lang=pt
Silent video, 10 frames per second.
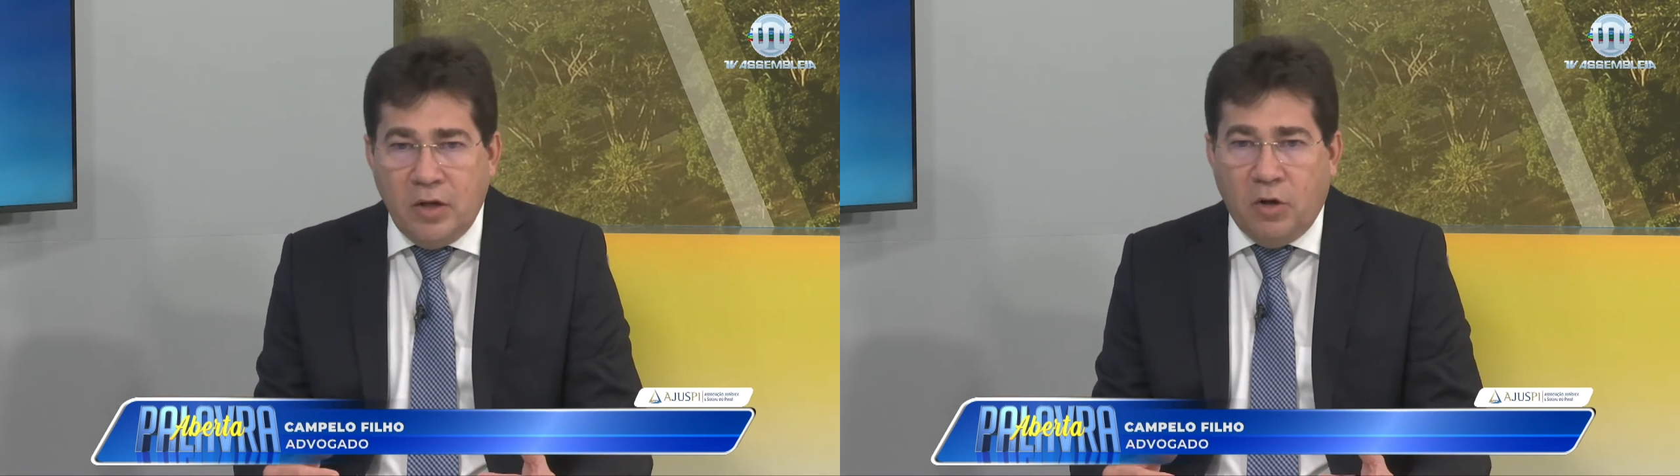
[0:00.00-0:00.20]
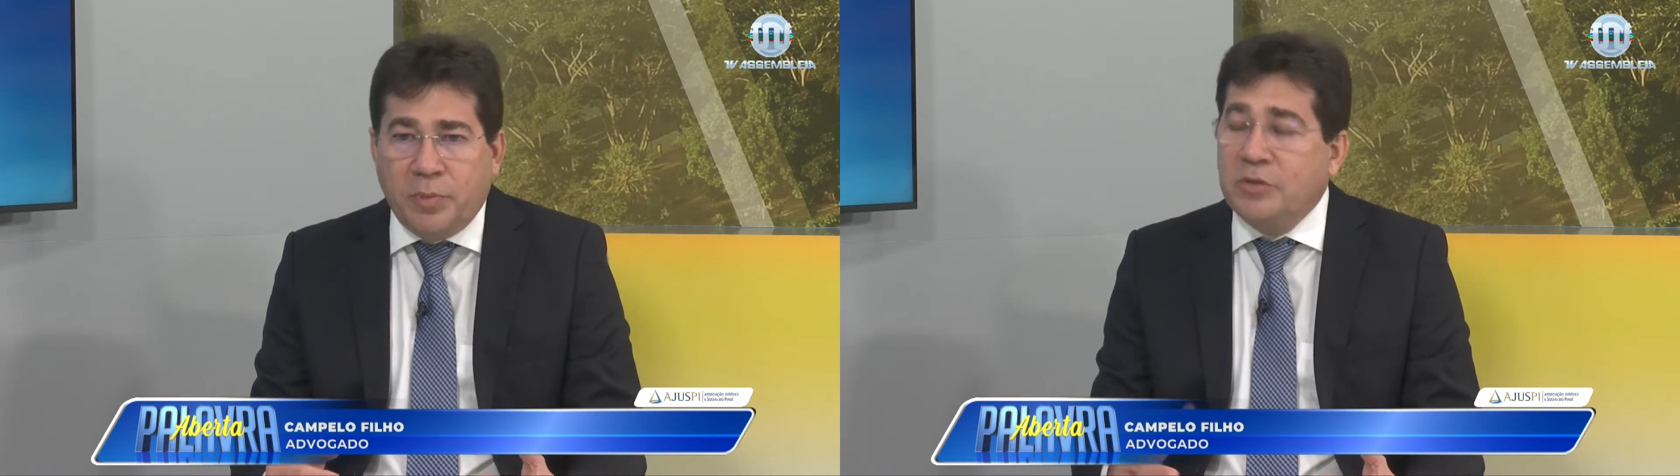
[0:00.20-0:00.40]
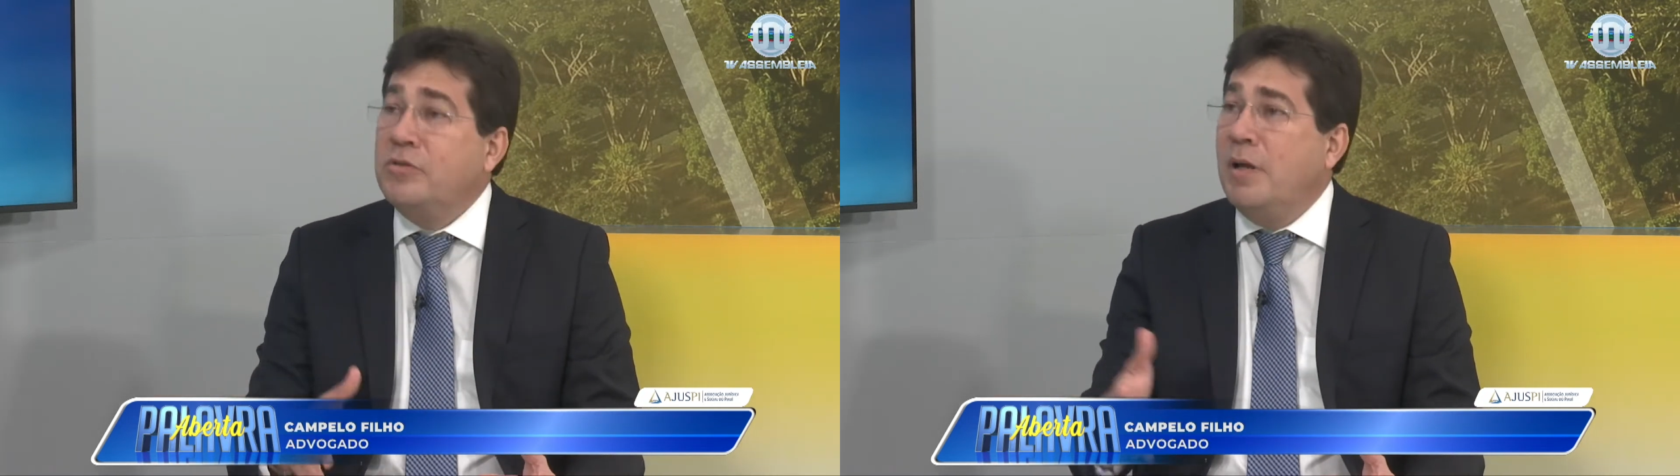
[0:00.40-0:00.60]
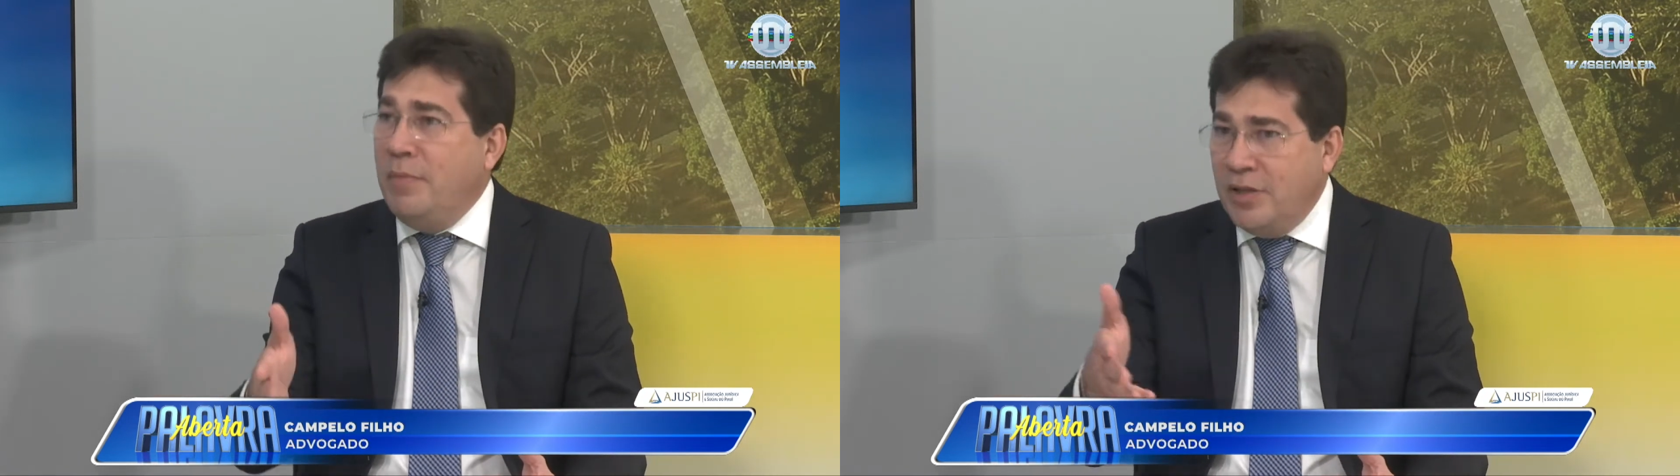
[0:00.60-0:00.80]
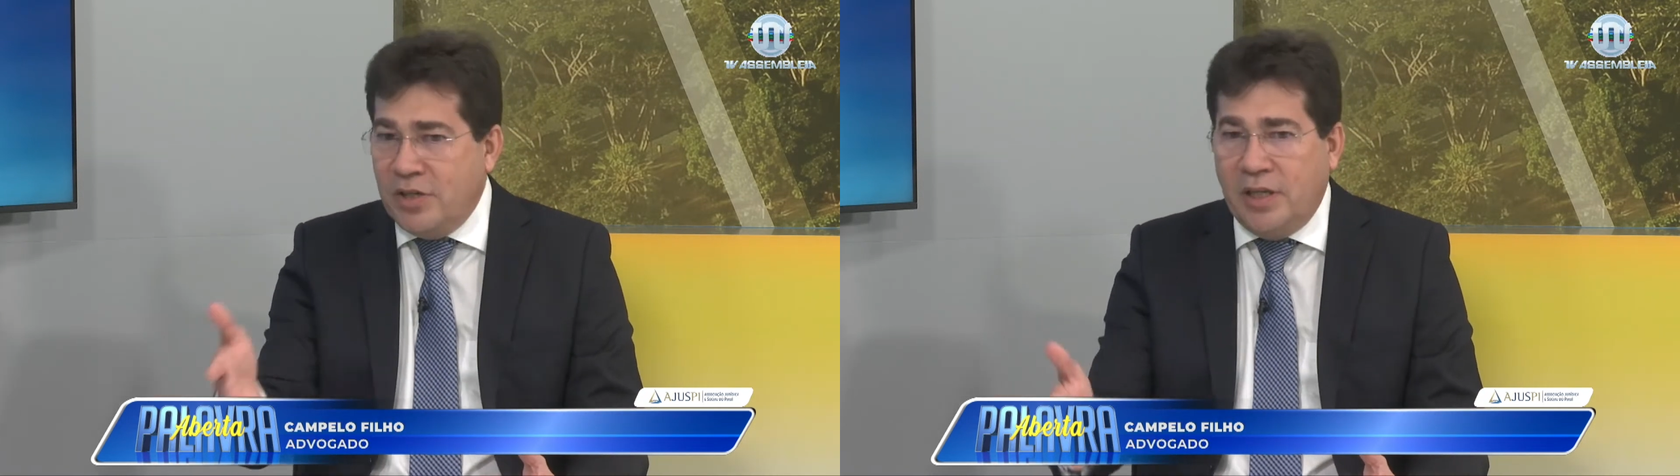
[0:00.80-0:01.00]

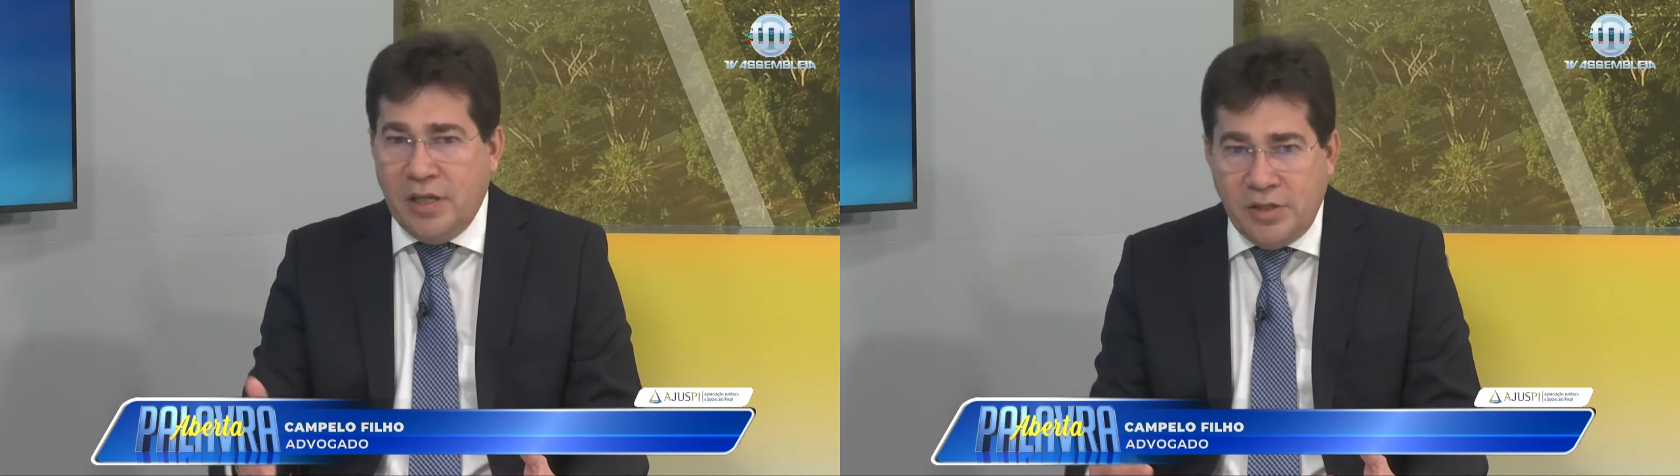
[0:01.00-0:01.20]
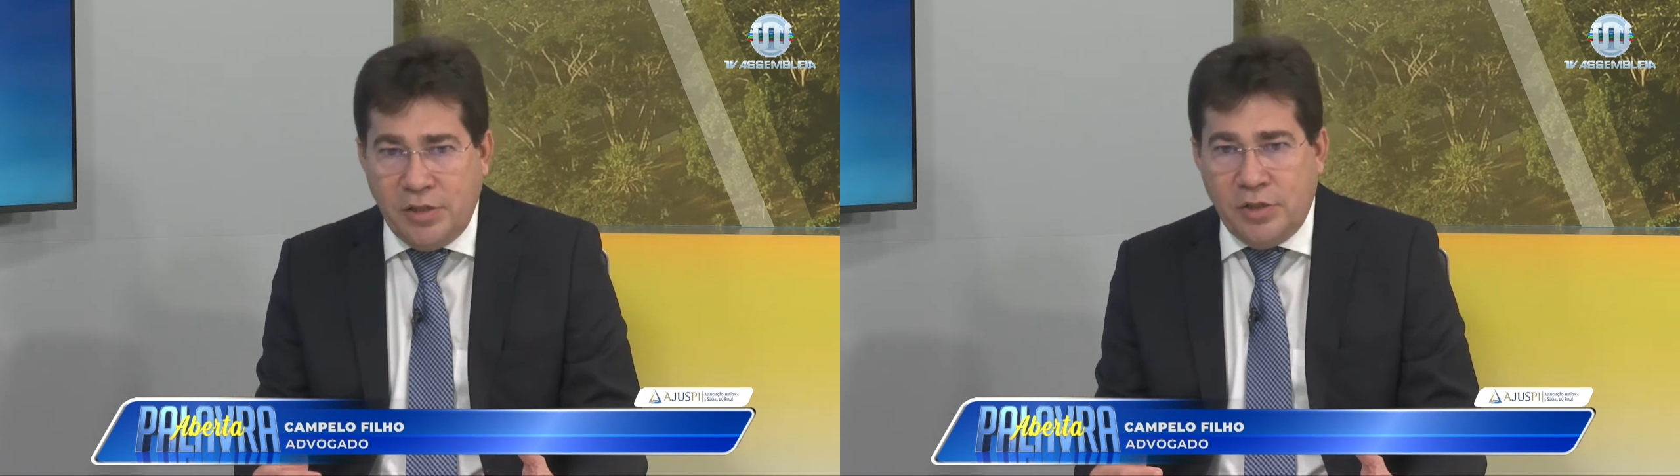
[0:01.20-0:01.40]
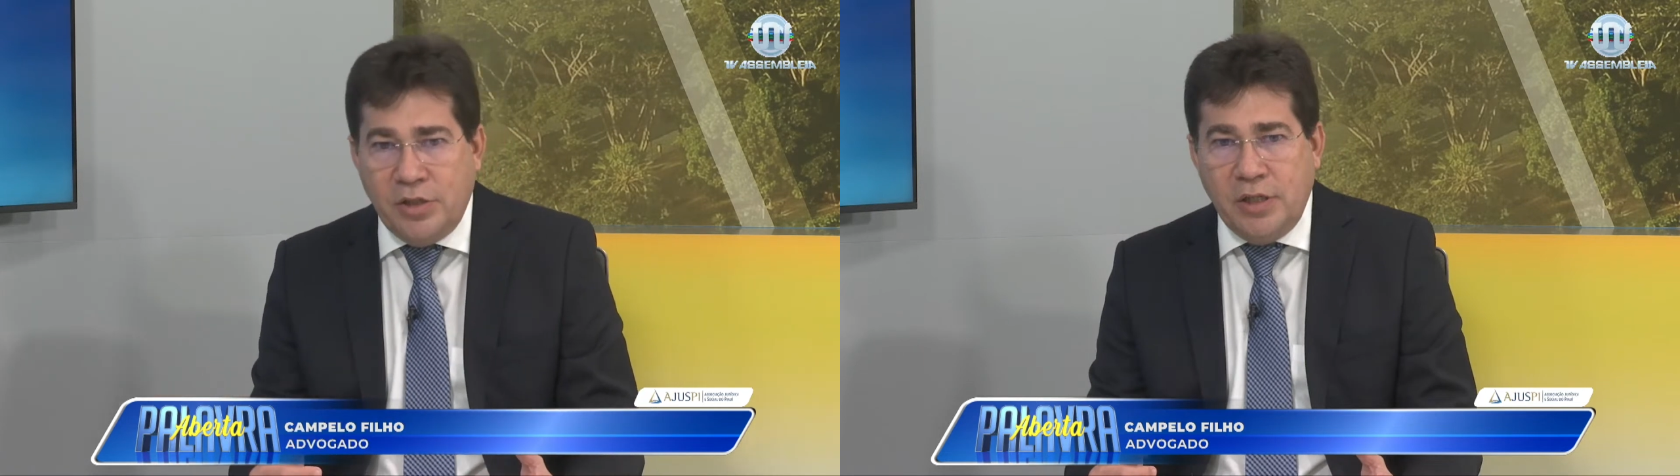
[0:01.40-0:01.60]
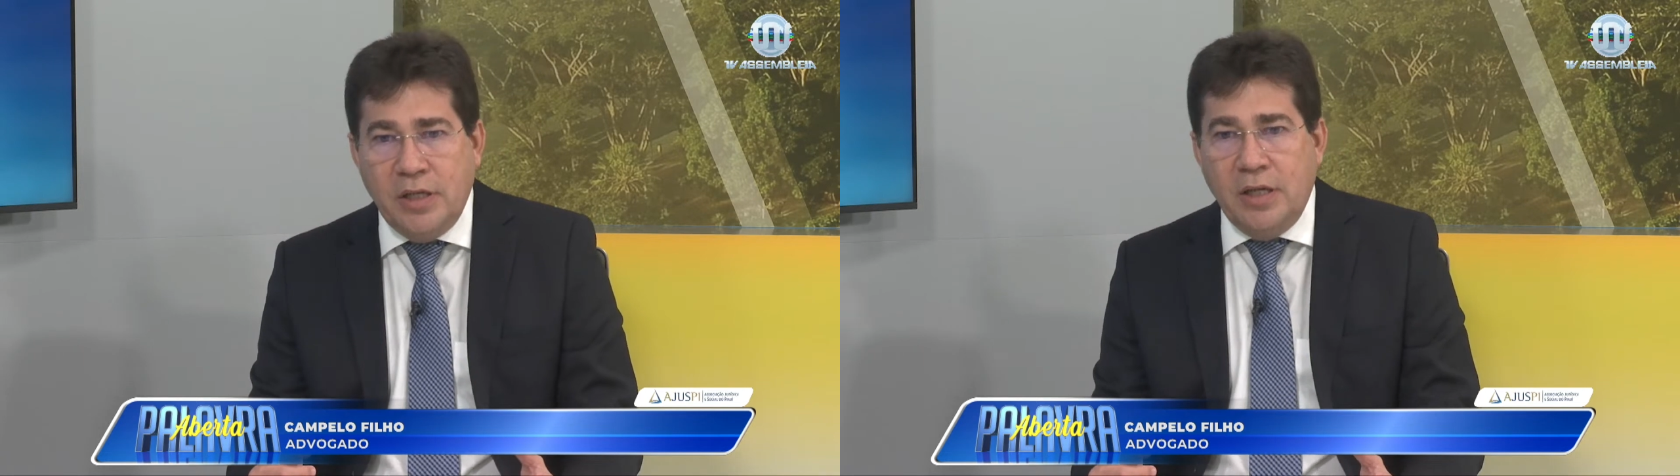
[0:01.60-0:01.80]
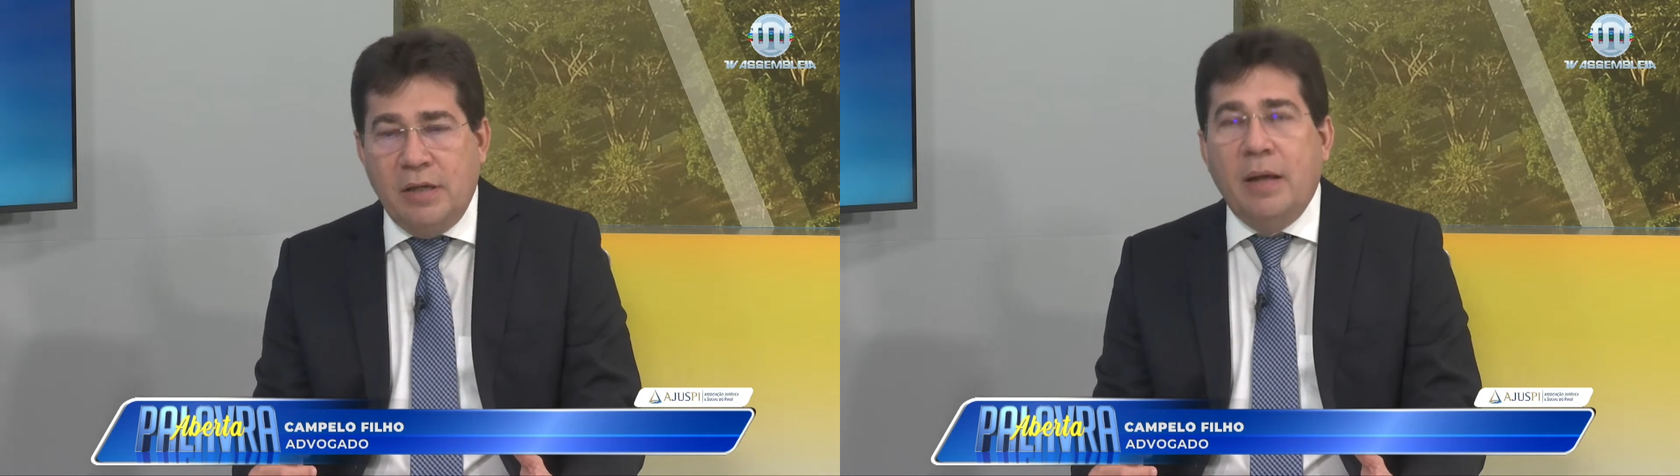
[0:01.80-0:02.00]
oportunamente aqui a gente